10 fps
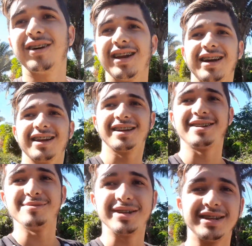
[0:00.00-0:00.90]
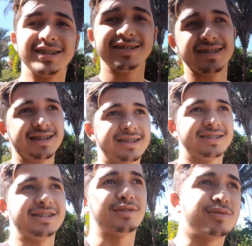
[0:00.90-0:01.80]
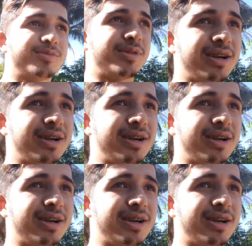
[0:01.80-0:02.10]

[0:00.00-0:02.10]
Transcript: Fala galera, beleza? Jefferson